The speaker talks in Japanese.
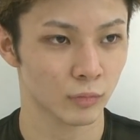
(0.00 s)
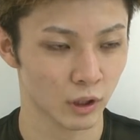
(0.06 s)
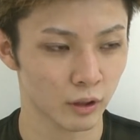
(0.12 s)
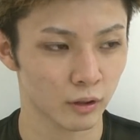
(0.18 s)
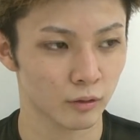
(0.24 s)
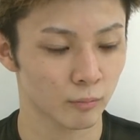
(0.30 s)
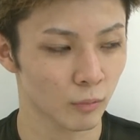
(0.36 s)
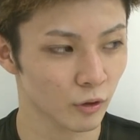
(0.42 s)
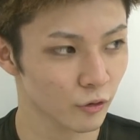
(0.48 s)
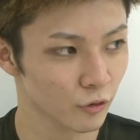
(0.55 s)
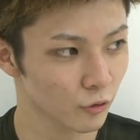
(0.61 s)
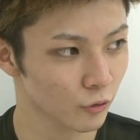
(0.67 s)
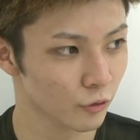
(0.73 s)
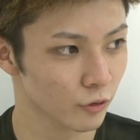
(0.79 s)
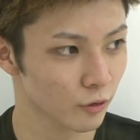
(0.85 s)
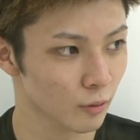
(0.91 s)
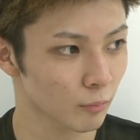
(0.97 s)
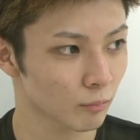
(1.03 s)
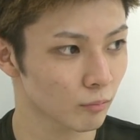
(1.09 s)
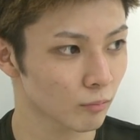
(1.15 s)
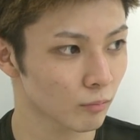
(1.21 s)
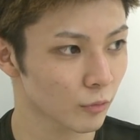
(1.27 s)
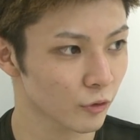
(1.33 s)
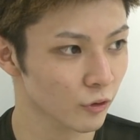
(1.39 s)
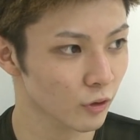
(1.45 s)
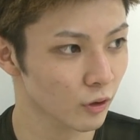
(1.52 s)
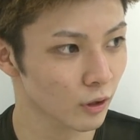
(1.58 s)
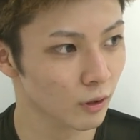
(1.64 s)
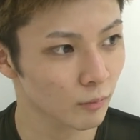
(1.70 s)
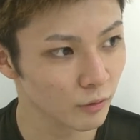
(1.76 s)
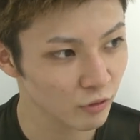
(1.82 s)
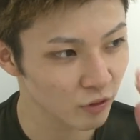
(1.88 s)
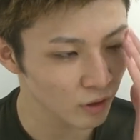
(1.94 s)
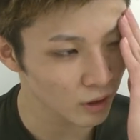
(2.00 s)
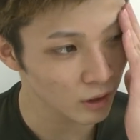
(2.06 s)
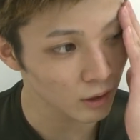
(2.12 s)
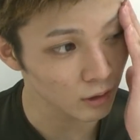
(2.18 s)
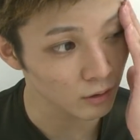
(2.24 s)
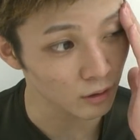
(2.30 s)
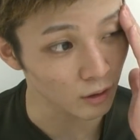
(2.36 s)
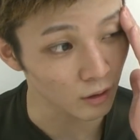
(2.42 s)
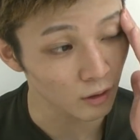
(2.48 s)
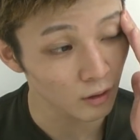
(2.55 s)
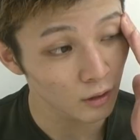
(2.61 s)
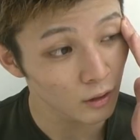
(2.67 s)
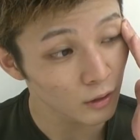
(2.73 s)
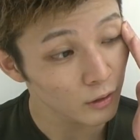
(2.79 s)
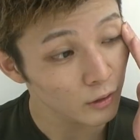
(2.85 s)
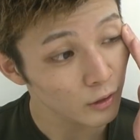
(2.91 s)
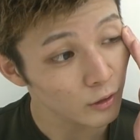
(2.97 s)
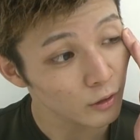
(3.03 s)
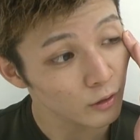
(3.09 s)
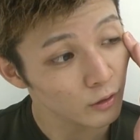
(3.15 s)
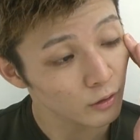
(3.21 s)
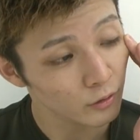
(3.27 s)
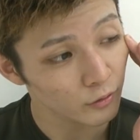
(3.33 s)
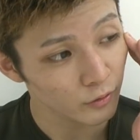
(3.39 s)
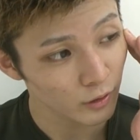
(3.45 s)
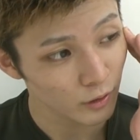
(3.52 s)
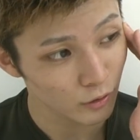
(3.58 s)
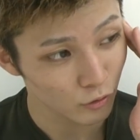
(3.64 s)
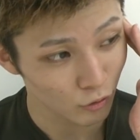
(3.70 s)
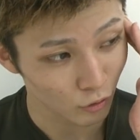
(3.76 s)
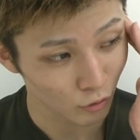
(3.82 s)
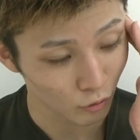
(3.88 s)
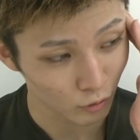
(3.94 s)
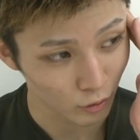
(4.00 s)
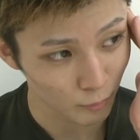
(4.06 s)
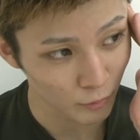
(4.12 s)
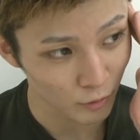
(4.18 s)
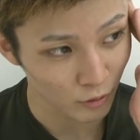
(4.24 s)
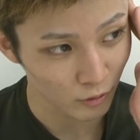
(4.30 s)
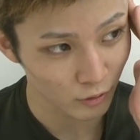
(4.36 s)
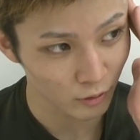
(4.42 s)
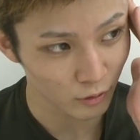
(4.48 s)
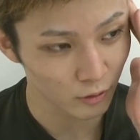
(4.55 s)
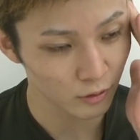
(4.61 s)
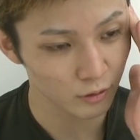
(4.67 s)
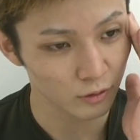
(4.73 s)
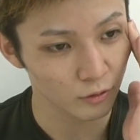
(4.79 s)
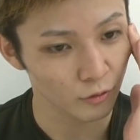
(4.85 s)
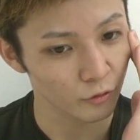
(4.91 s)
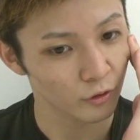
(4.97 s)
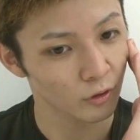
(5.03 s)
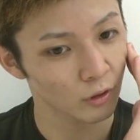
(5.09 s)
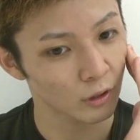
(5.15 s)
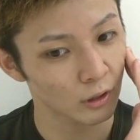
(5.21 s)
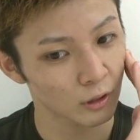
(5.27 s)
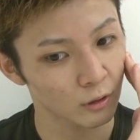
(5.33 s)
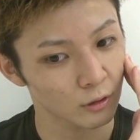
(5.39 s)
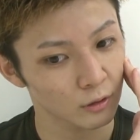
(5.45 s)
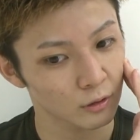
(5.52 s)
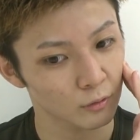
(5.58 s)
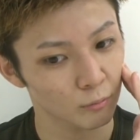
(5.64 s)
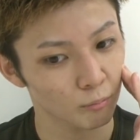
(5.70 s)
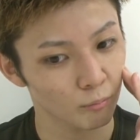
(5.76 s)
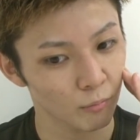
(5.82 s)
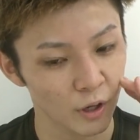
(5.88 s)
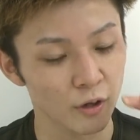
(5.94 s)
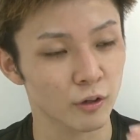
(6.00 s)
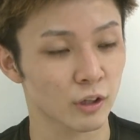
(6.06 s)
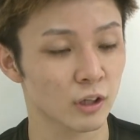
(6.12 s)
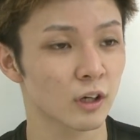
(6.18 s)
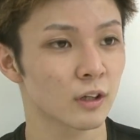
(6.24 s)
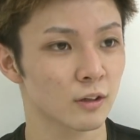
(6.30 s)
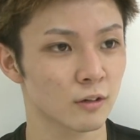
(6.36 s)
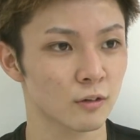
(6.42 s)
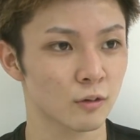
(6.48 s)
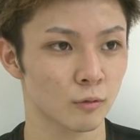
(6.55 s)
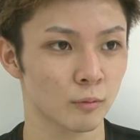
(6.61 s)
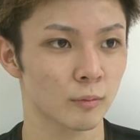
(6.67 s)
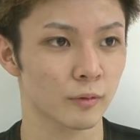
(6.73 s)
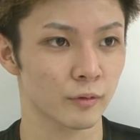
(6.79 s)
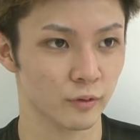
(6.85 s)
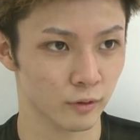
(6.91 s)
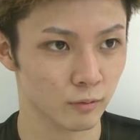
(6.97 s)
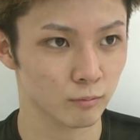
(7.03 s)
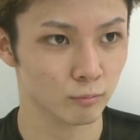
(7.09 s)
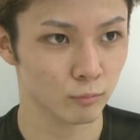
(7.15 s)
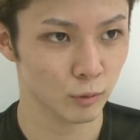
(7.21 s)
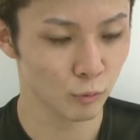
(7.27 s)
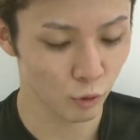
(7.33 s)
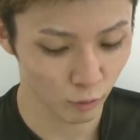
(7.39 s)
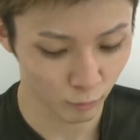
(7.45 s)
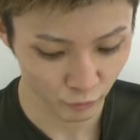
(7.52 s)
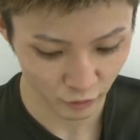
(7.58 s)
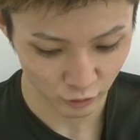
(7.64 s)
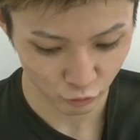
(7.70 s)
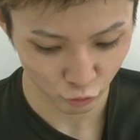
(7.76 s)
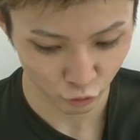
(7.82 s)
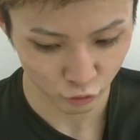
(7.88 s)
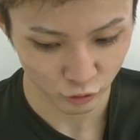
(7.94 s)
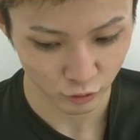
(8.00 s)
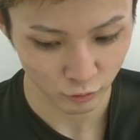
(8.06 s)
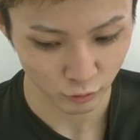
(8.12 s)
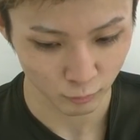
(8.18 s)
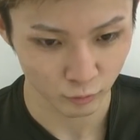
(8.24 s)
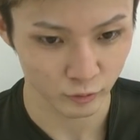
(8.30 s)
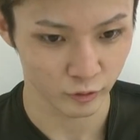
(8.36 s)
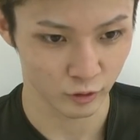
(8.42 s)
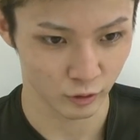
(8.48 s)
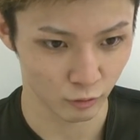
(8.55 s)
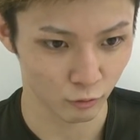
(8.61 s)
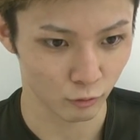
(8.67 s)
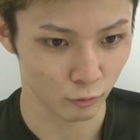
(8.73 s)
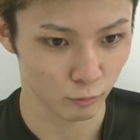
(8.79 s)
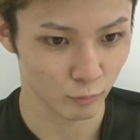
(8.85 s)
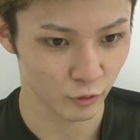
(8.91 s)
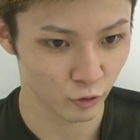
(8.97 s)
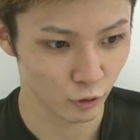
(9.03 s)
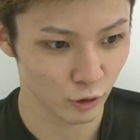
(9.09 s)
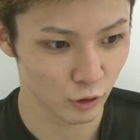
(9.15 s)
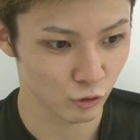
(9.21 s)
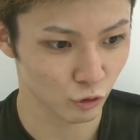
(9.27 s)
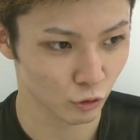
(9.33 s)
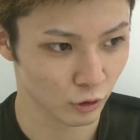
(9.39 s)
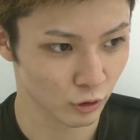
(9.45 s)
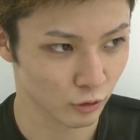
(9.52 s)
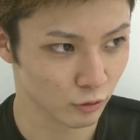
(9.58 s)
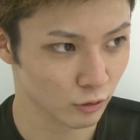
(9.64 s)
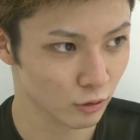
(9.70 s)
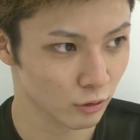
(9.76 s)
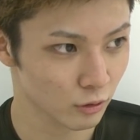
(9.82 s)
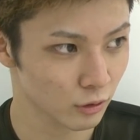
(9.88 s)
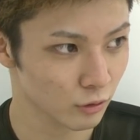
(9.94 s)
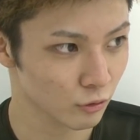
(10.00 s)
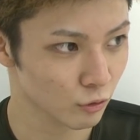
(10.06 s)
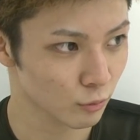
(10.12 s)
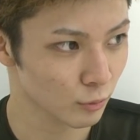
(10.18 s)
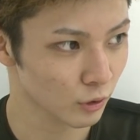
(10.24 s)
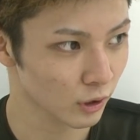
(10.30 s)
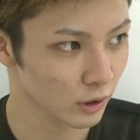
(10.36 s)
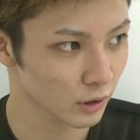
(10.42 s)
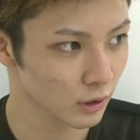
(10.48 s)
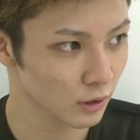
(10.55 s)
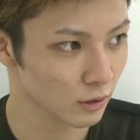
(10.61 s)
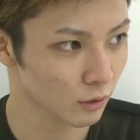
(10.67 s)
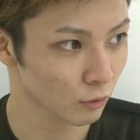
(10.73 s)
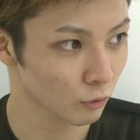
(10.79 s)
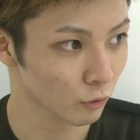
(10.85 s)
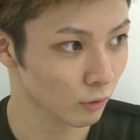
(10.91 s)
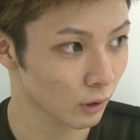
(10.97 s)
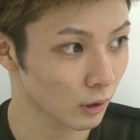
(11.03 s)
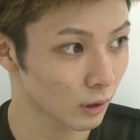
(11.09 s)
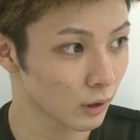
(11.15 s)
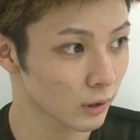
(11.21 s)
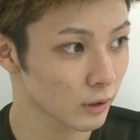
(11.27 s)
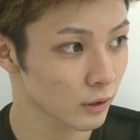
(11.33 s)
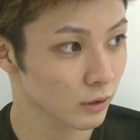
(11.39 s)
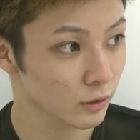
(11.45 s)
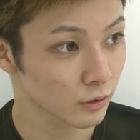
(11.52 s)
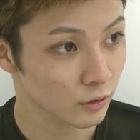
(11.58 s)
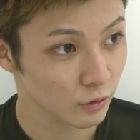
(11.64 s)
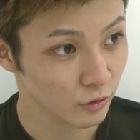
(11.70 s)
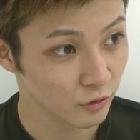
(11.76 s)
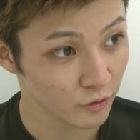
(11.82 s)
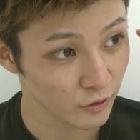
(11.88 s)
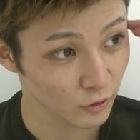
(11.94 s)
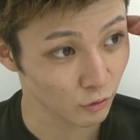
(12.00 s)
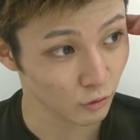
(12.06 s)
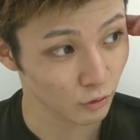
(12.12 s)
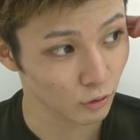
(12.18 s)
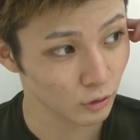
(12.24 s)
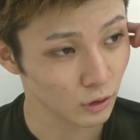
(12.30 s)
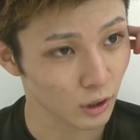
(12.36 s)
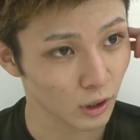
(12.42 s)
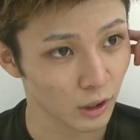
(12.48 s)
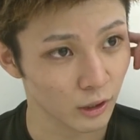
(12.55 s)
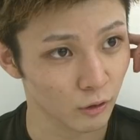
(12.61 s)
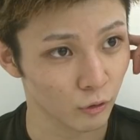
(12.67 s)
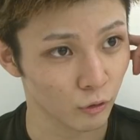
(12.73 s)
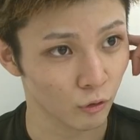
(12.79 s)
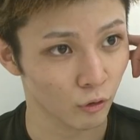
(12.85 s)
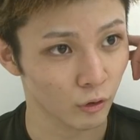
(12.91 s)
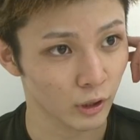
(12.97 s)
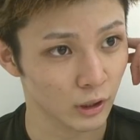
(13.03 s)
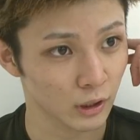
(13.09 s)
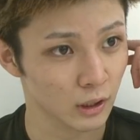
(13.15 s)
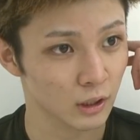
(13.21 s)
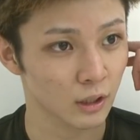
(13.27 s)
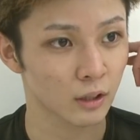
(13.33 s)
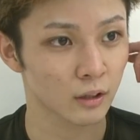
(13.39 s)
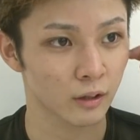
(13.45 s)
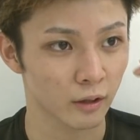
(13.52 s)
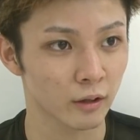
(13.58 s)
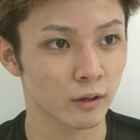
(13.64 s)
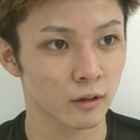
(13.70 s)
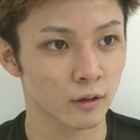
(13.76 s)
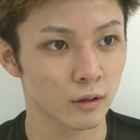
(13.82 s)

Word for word: はい、まあ、そうですね、まあ、それは間違いなく成長レベルの差は前より開いてると思います。うん、向こうも成長してると思うんですけど、まあ、それ以上に自分がやってきたことは質の高いことをやってきたんで、